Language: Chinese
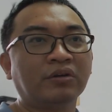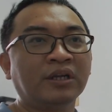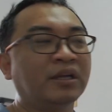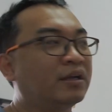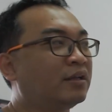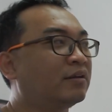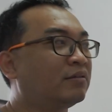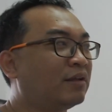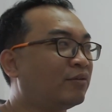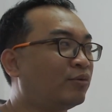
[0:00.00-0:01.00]
嘿，
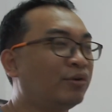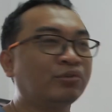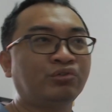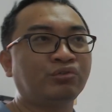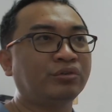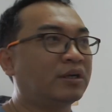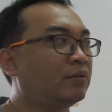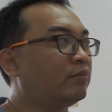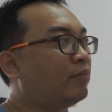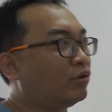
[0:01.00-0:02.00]
那我用戌呢？
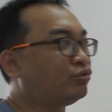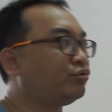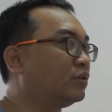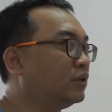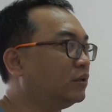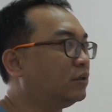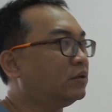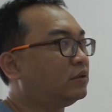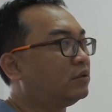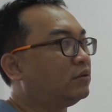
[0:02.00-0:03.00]
卯戌合，
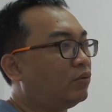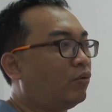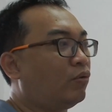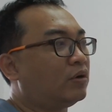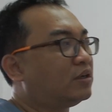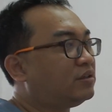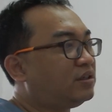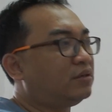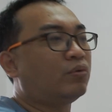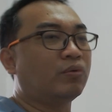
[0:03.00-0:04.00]
火克
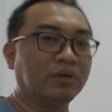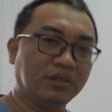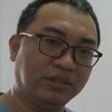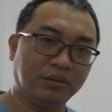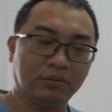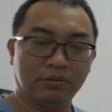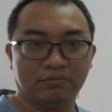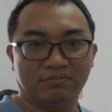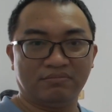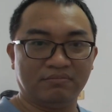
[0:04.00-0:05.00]
金，火克金，
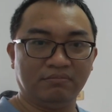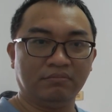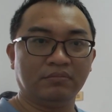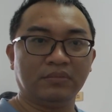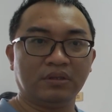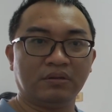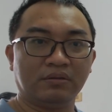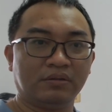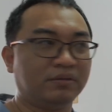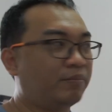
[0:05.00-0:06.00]
嗯，
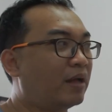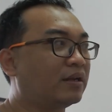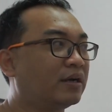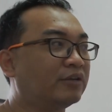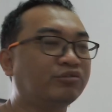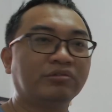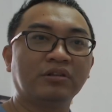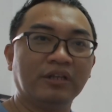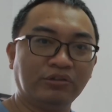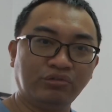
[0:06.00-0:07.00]
妈的，连
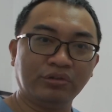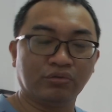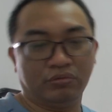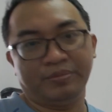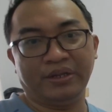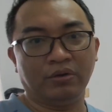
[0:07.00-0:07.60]
连戌土都没用。